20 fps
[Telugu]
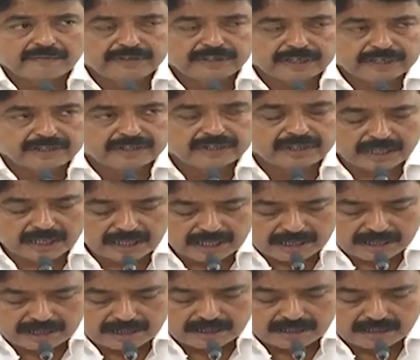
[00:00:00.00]
వ్యయం ద్వారా
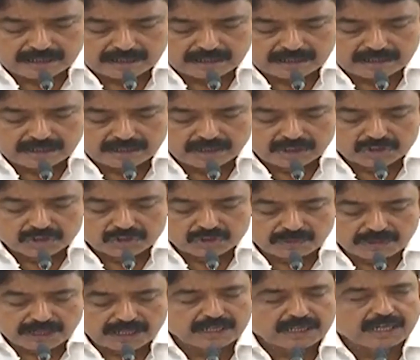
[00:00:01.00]

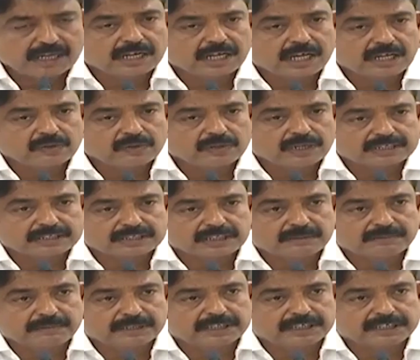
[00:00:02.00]
సుమారుగా నాలుగు
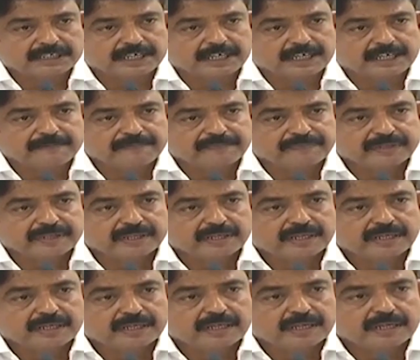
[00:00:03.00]
లక్షల మందికి
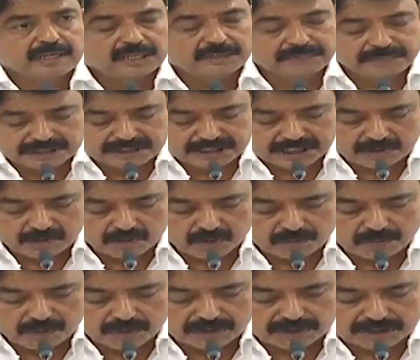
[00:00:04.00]
లబ్ధి
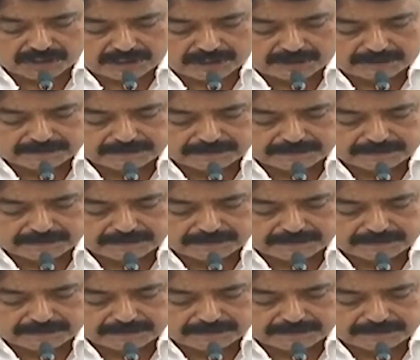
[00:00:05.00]
చేకూరబోతుంది